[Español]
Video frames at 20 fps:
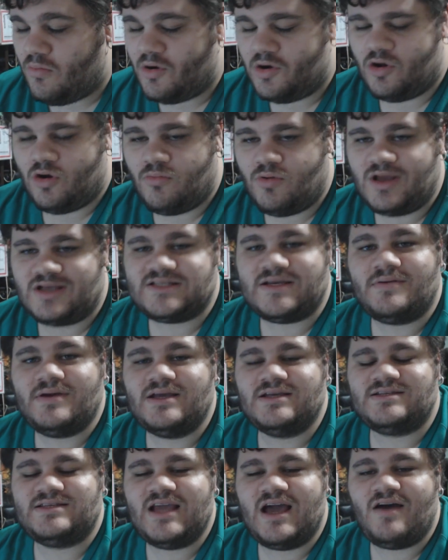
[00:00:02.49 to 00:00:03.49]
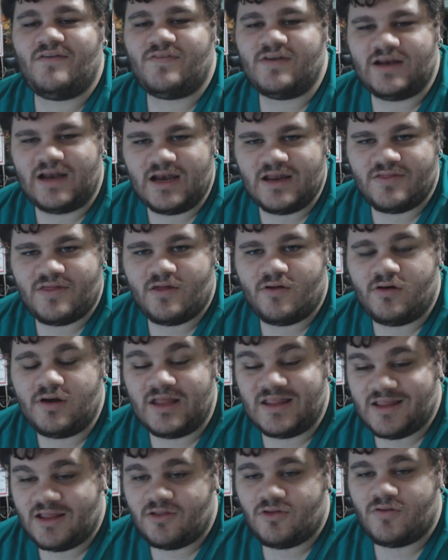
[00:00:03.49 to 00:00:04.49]
Bueno, como ya sabéis, ya ha finalizado el
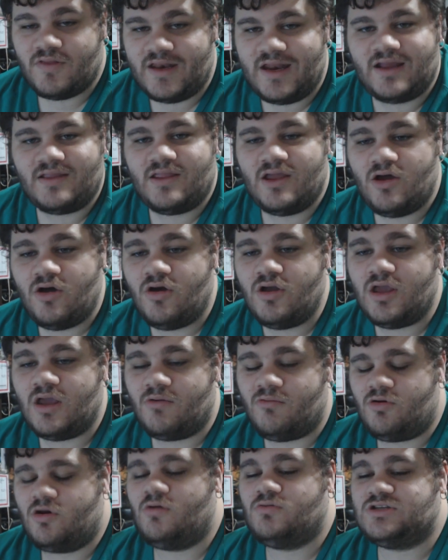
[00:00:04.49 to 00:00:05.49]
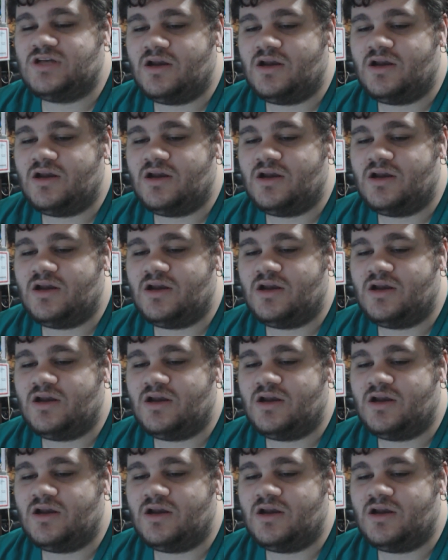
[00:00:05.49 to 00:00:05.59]
Nintendo Direct de hoy y bueno,